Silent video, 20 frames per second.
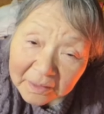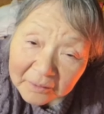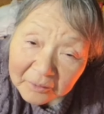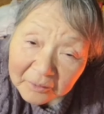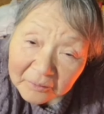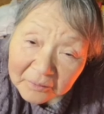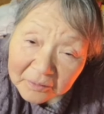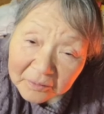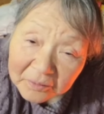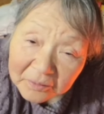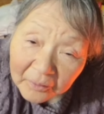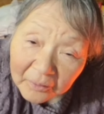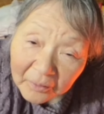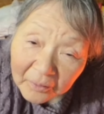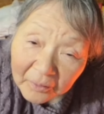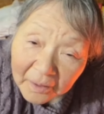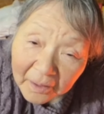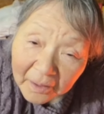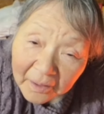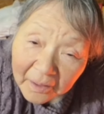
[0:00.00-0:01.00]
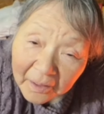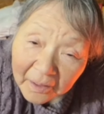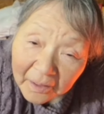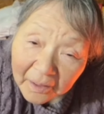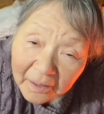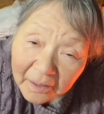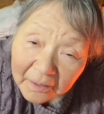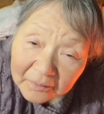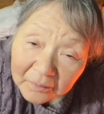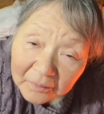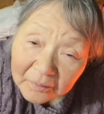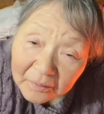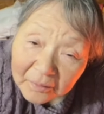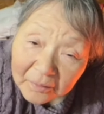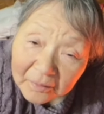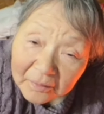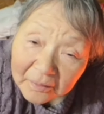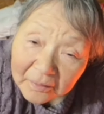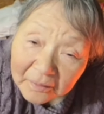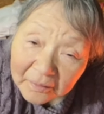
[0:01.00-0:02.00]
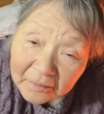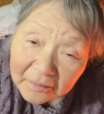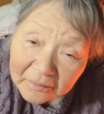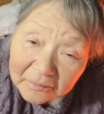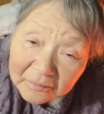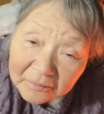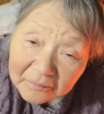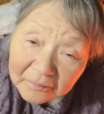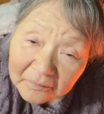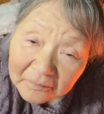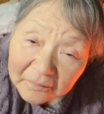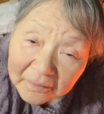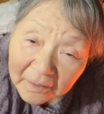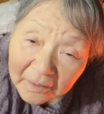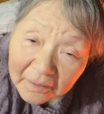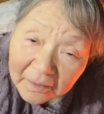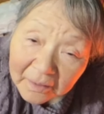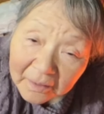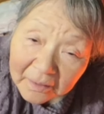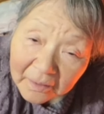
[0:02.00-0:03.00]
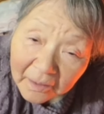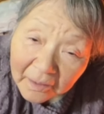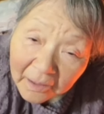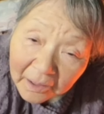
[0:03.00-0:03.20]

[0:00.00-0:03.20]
低いのはというか